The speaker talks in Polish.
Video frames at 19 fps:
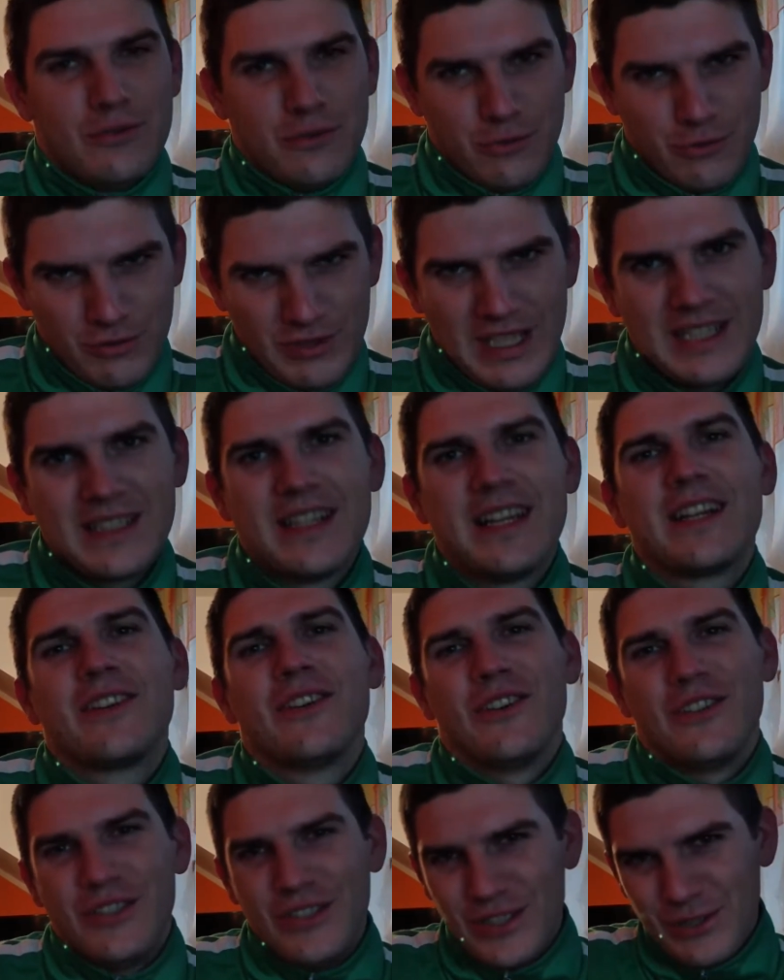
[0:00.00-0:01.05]

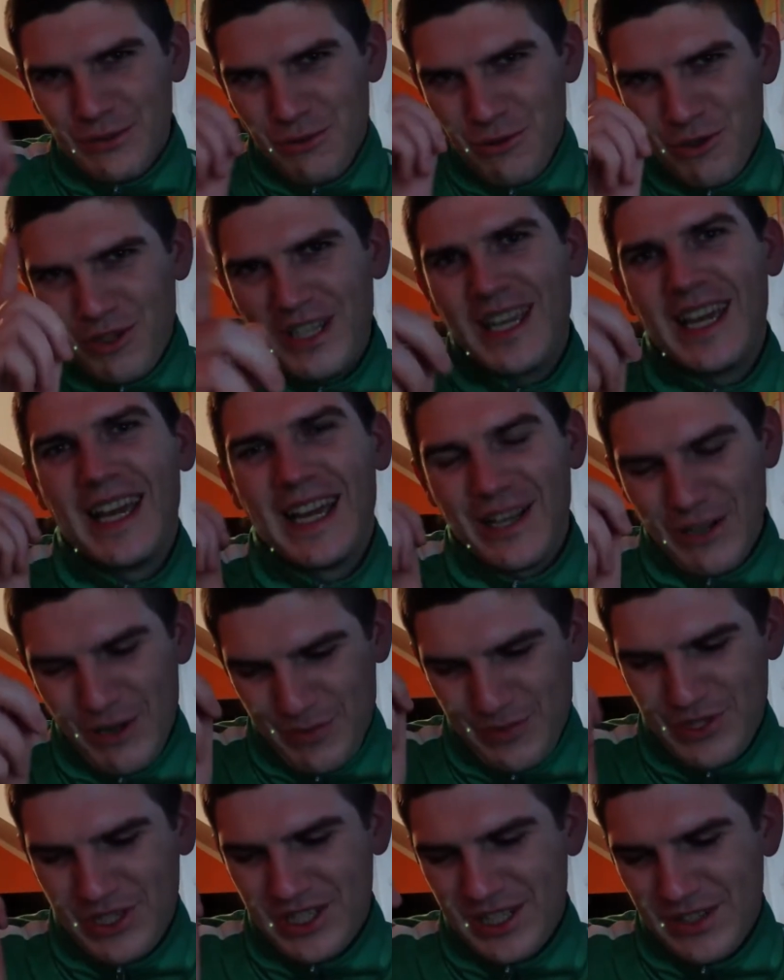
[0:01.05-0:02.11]
udanego i długiego
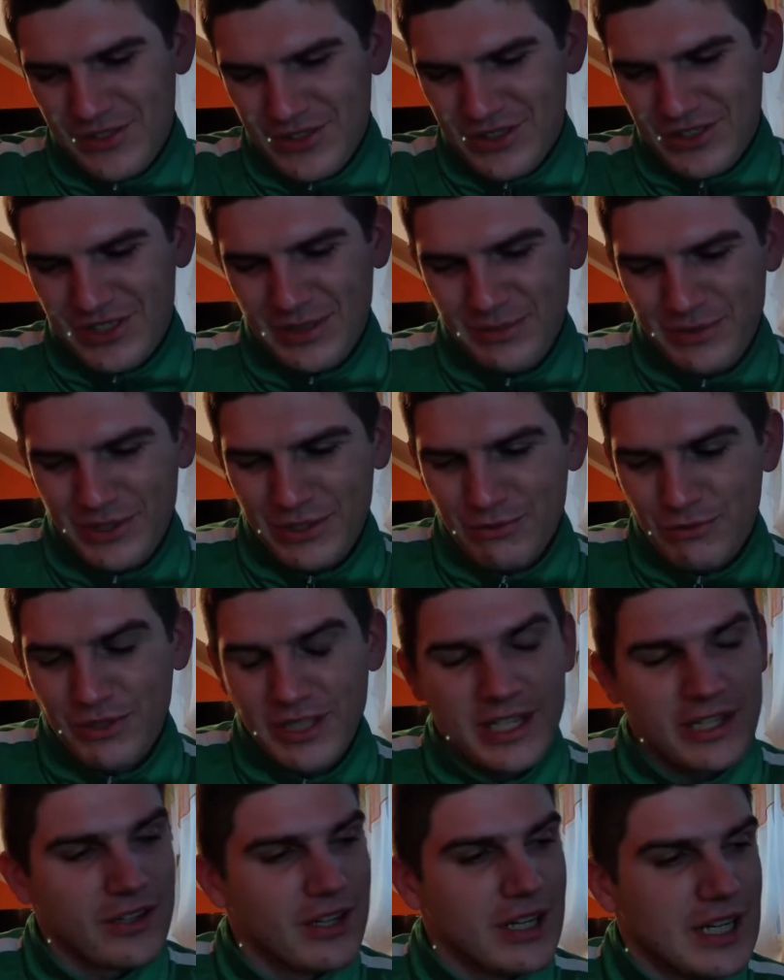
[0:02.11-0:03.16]
przede wszystkim, i
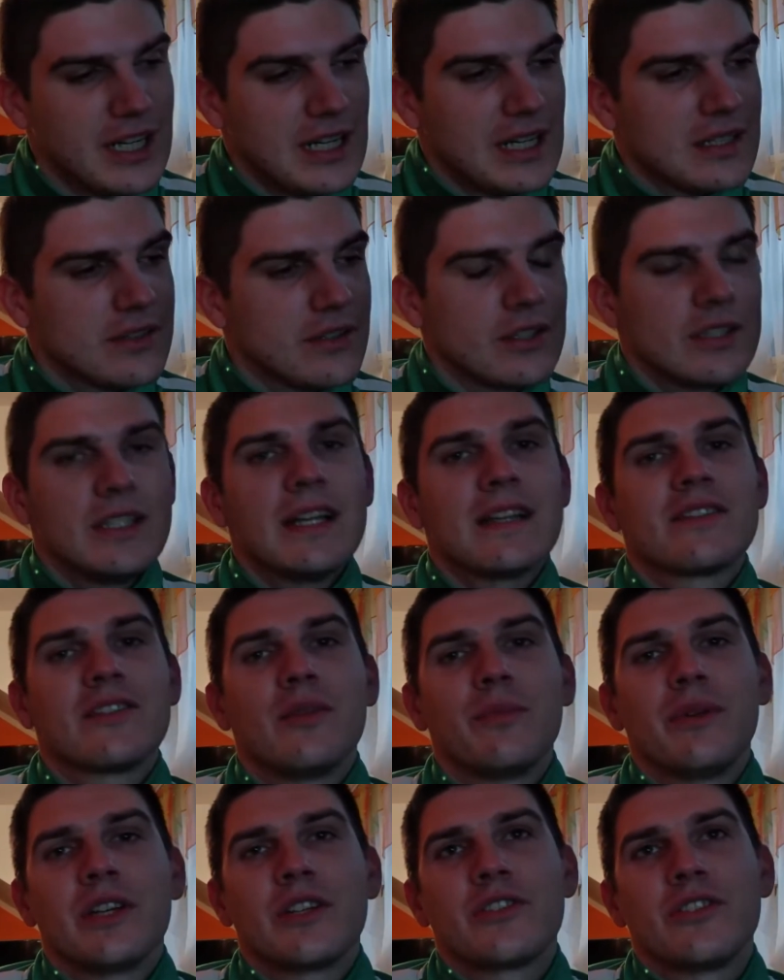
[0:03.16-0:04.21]
długiego. No, ja
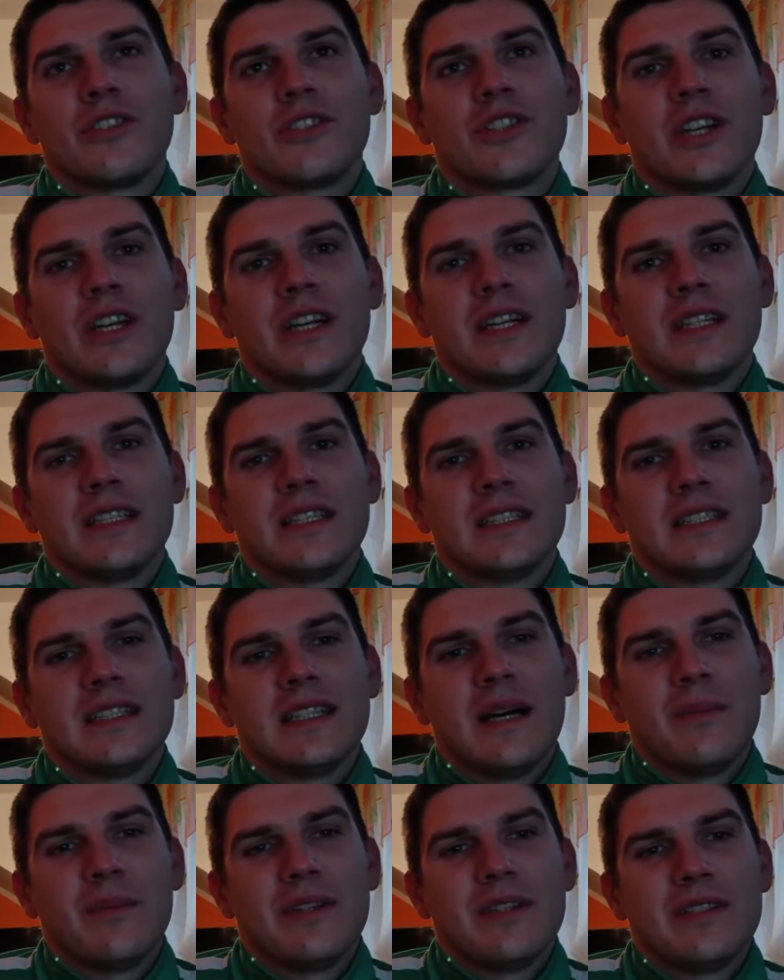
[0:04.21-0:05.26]
sobie życzę, y,
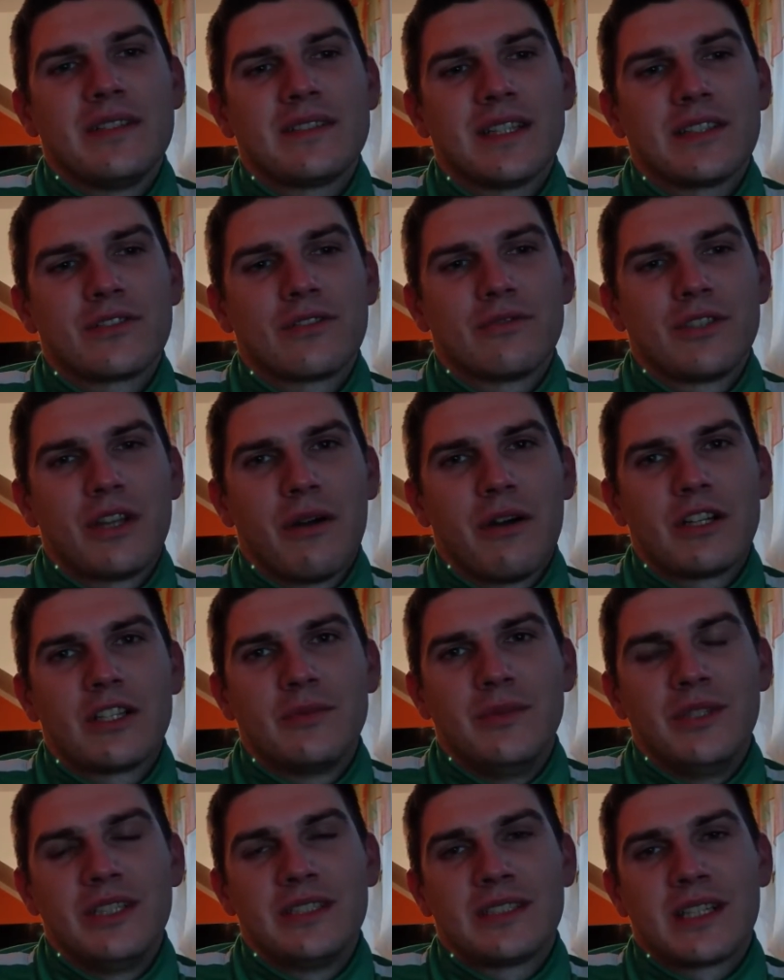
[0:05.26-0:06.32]
aby zaczął działać
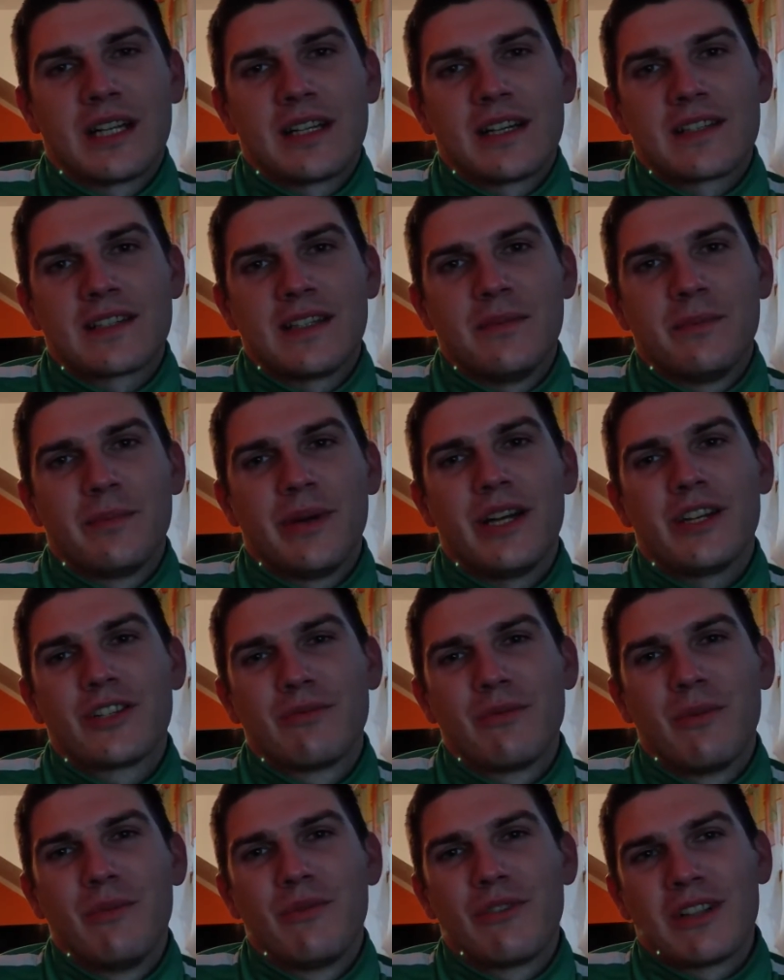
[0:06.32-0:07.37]
mi Tracker z MP,
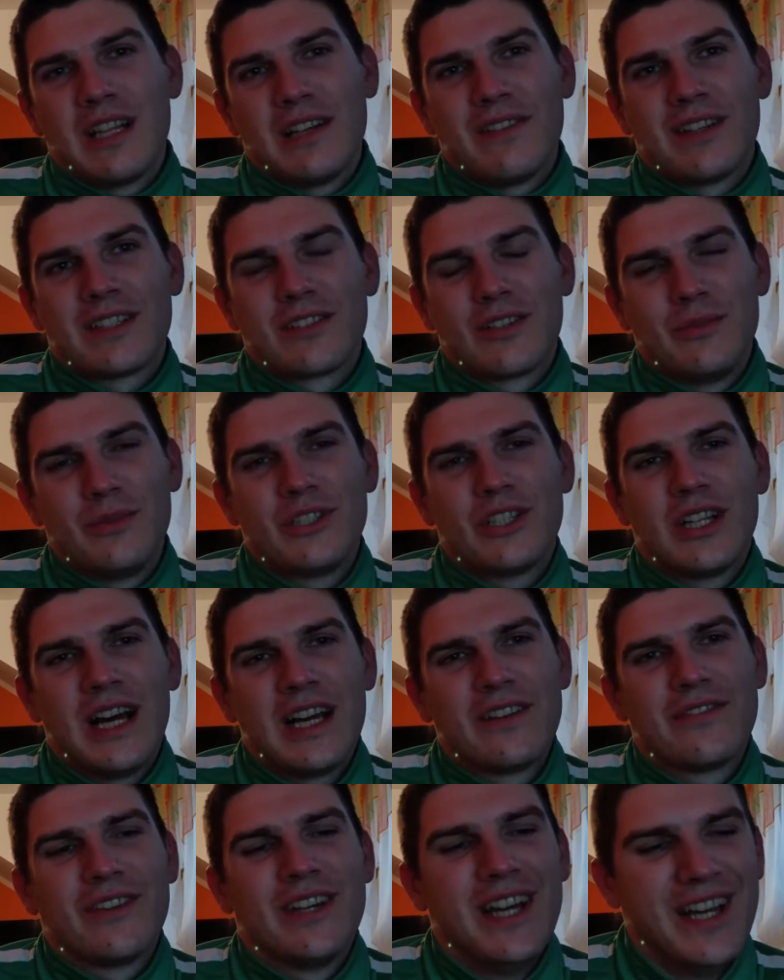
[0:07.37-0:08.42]
żebym mógł dla Was robić
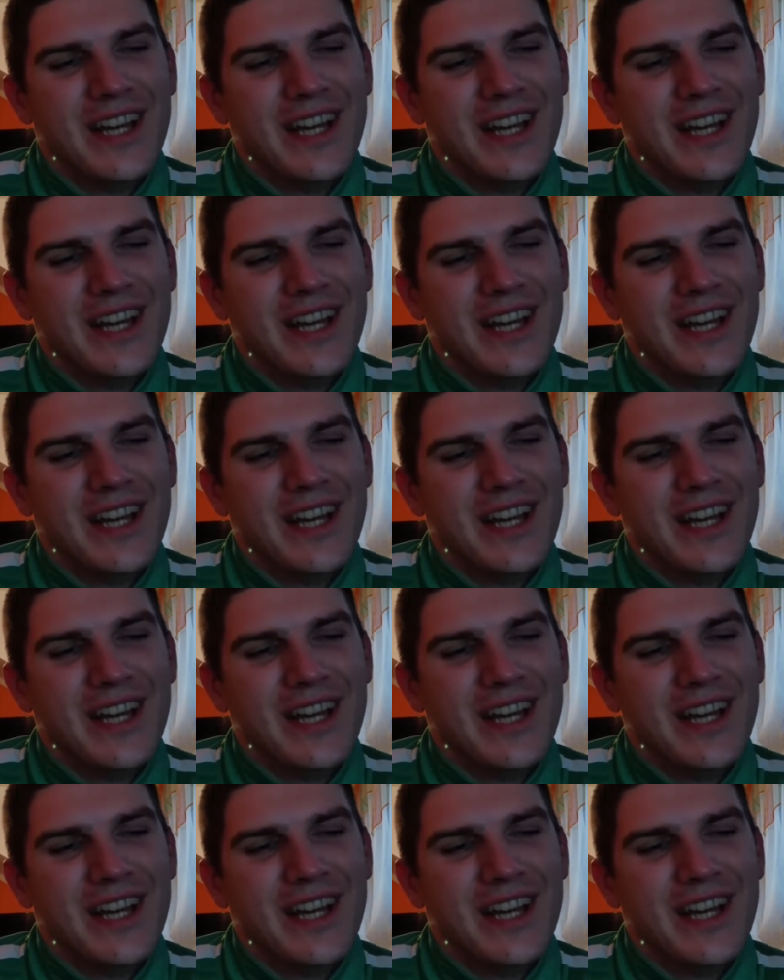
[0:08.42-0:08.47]
live'y.